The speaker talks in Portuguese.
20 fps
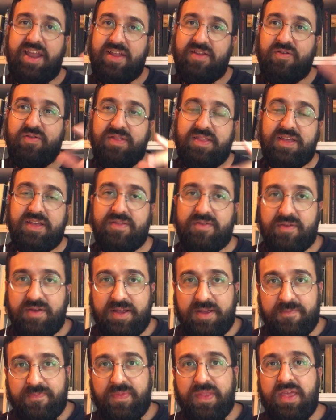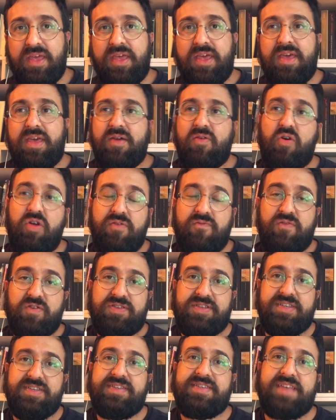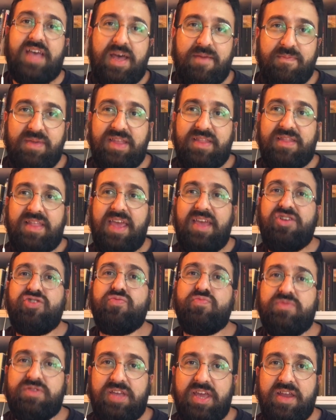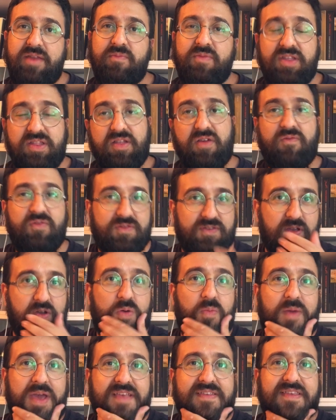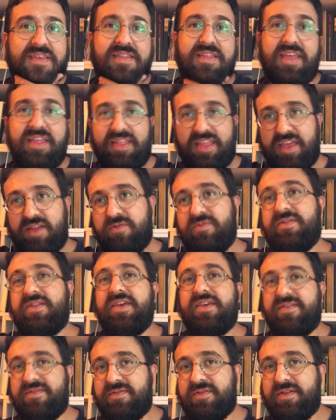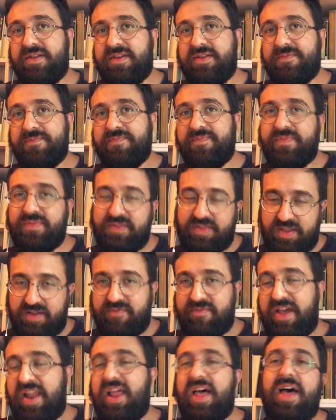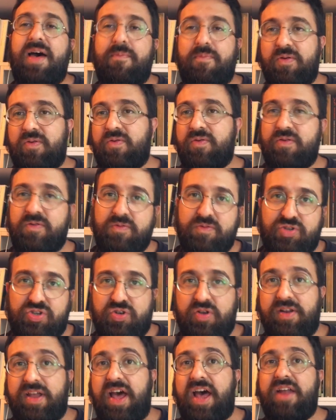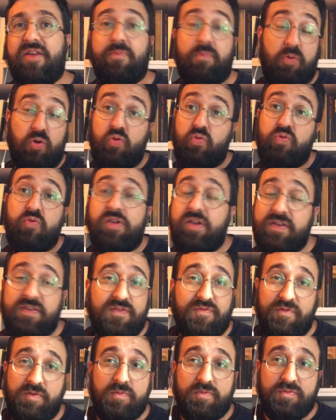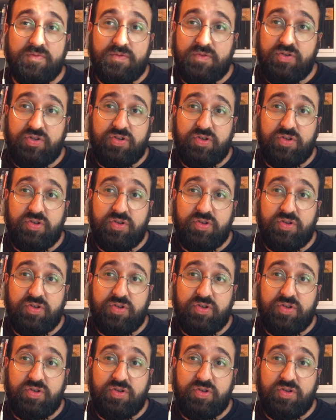anotando, né? Quando você sabe, entende um termo, então você começa a entender o texto, né? Então vai lá, procura um dicionário, procura um,